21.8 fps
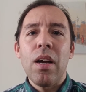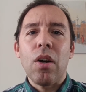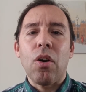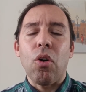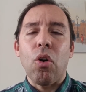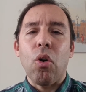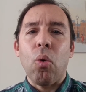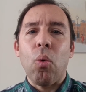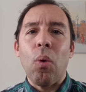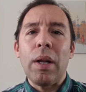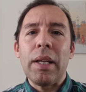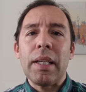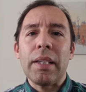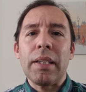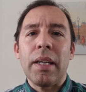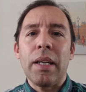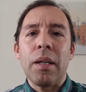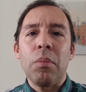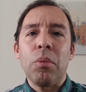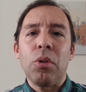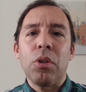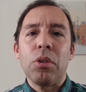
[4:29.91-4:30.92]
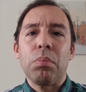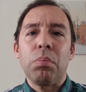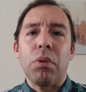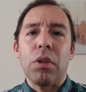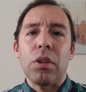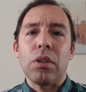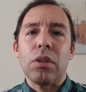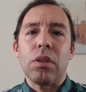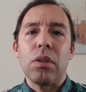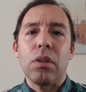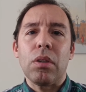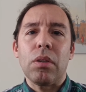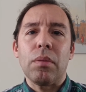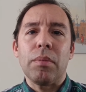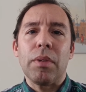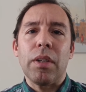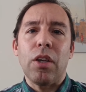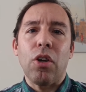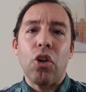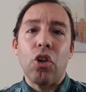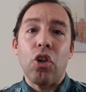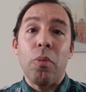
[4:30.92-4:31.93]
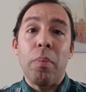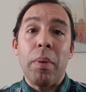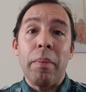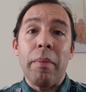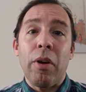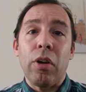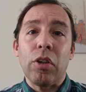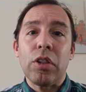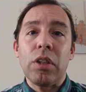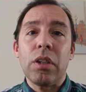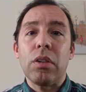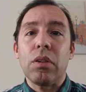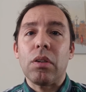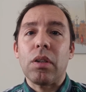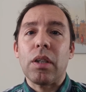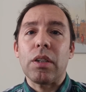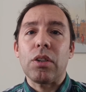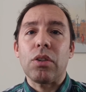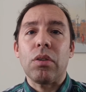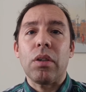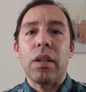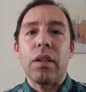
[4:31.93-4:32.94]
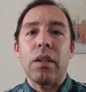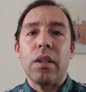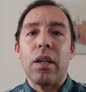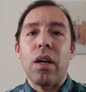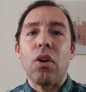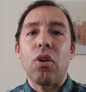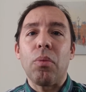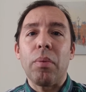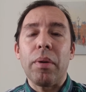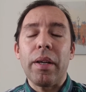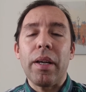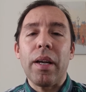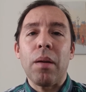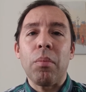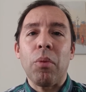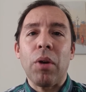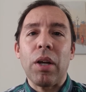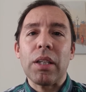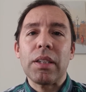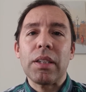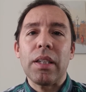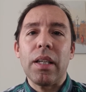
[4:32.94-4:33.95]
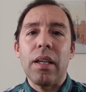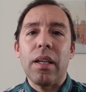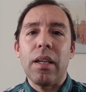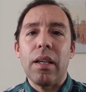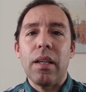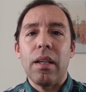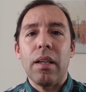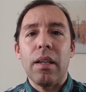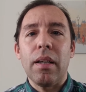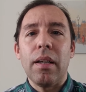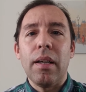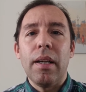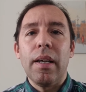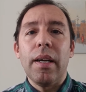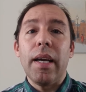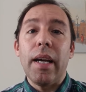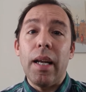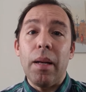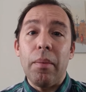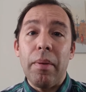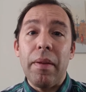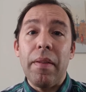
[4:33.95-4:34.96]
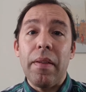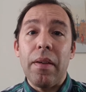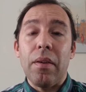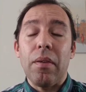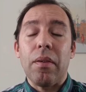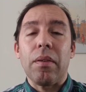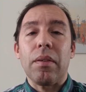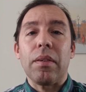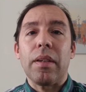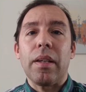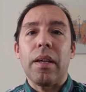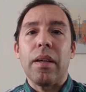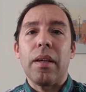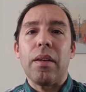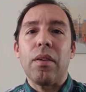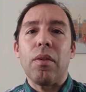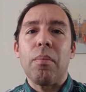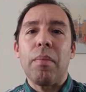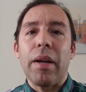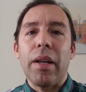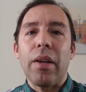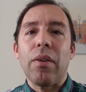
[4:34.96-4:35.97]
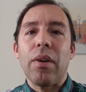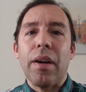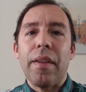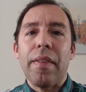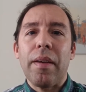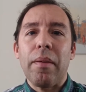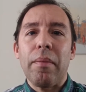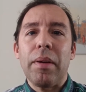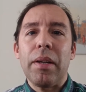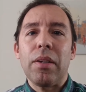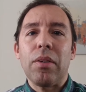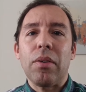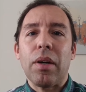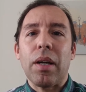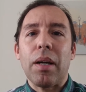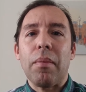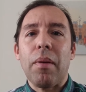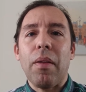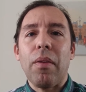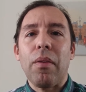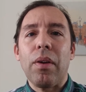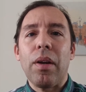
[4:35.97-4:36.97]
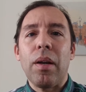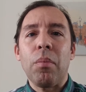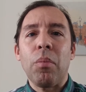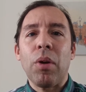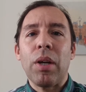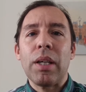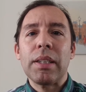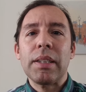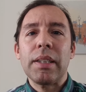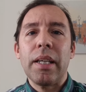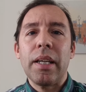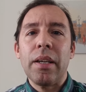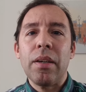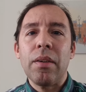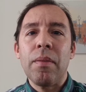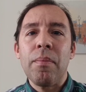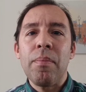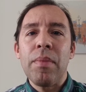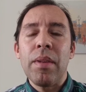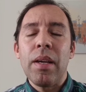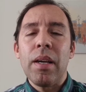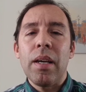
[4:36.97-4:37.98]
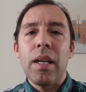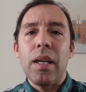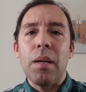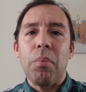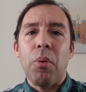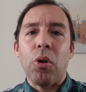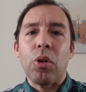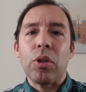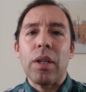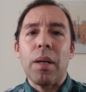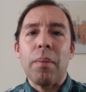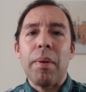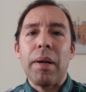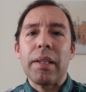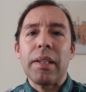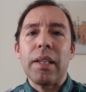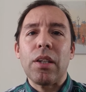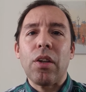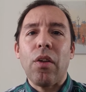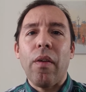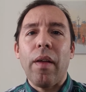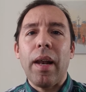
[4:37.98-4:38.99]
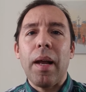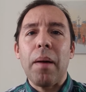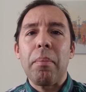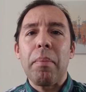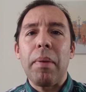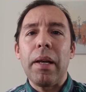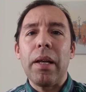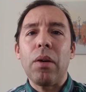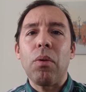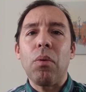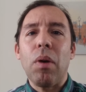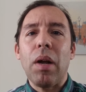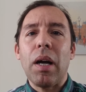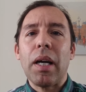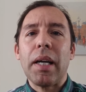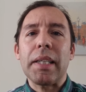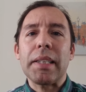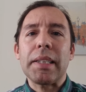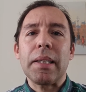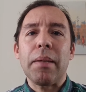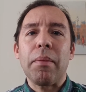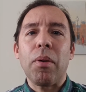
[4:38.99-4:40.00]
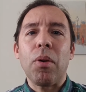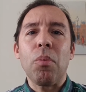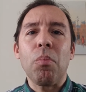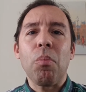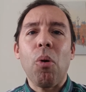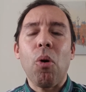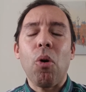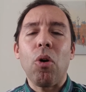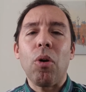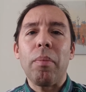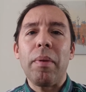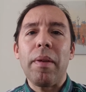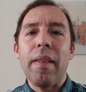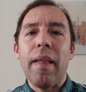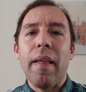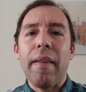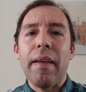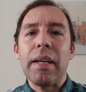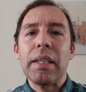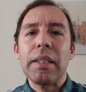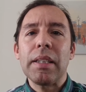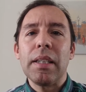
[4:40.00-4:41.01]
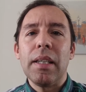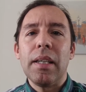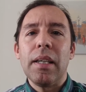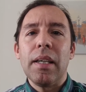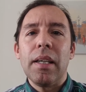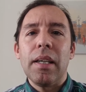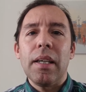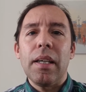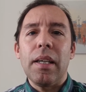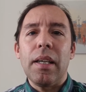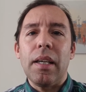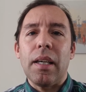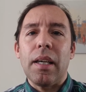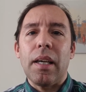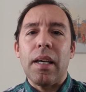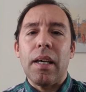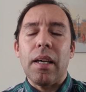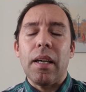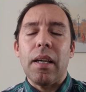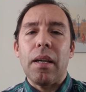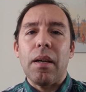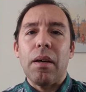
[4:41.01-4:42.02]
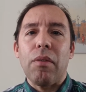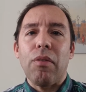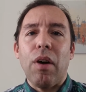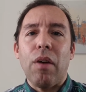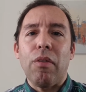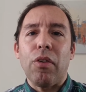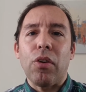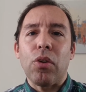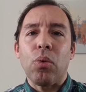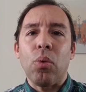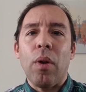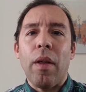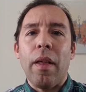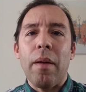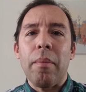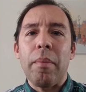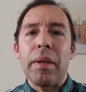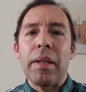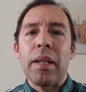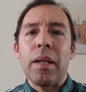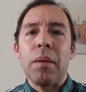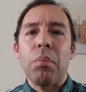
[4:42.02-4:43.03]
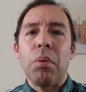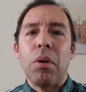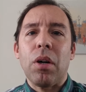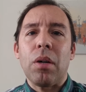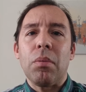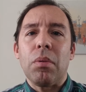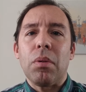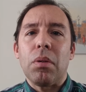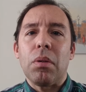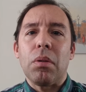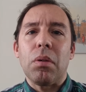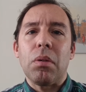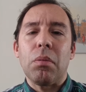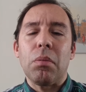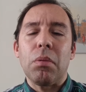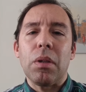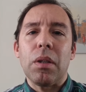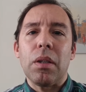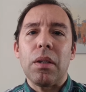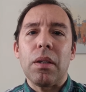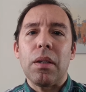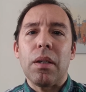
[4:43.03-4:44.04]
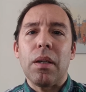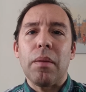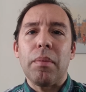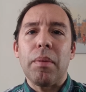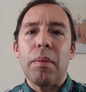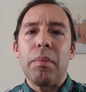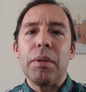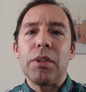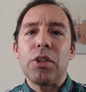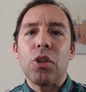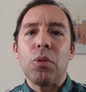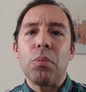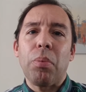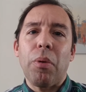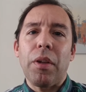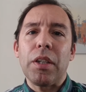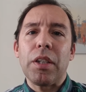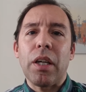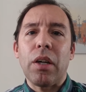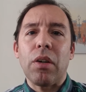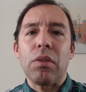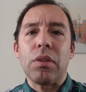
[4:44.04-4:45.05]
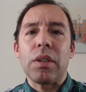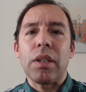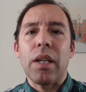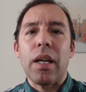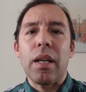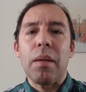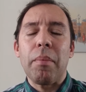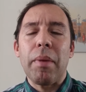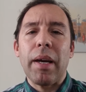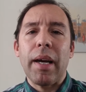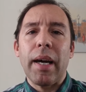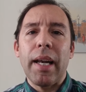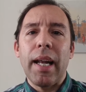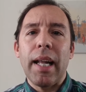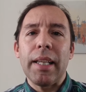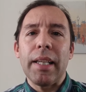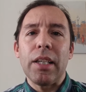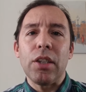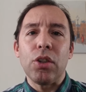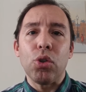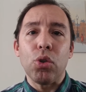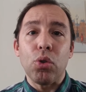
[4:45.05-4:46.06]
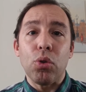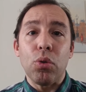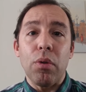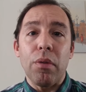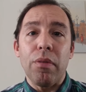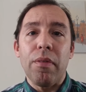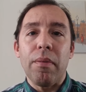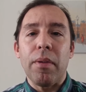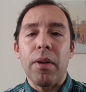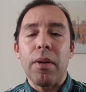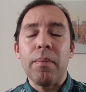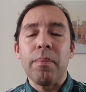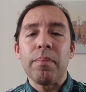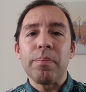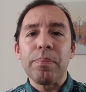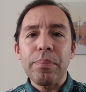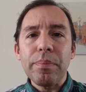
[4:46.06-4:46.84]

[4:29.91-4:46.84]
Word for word: Con lo cual ya tenemos pues los dos primeros hitos, que son descubrir el, el, el vídeo de don Mariano García Benito grabado en el monasterio y por otra parte todas las películas que estaban un poco olvidadas y que afortunadamente, pues como eh, habéis visto, podéis encontrar en mi canal de YouTube, ¿no?